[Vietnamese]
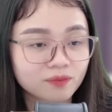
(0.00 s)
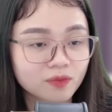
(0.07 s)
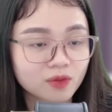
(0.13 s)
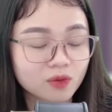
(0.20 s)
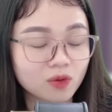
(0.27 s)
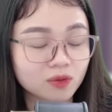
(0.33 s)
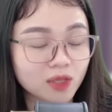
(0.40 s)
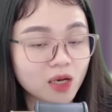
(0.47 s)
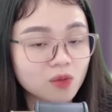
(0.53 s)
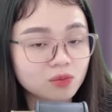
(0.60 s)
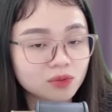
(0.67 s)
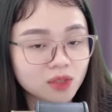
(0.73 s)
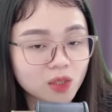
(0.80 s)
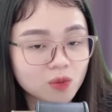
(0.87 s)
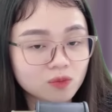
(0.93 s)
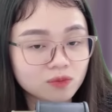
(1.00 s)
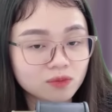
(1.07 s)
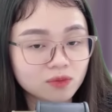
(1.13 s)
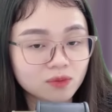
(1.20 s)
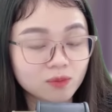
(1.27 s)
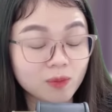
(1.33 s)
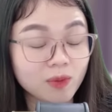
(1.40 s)
còn cả ông Thông
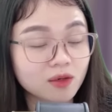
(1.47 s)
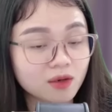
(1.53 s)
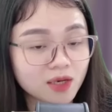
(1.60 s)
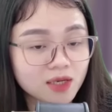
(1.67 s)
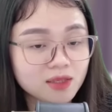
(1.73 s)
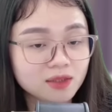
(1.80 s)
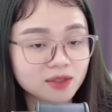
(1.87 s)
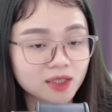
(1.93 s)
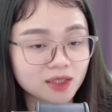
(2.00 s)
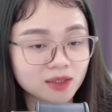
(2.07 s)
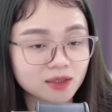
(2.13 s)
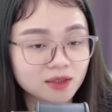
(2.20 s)
Mà bọn nợ ân tình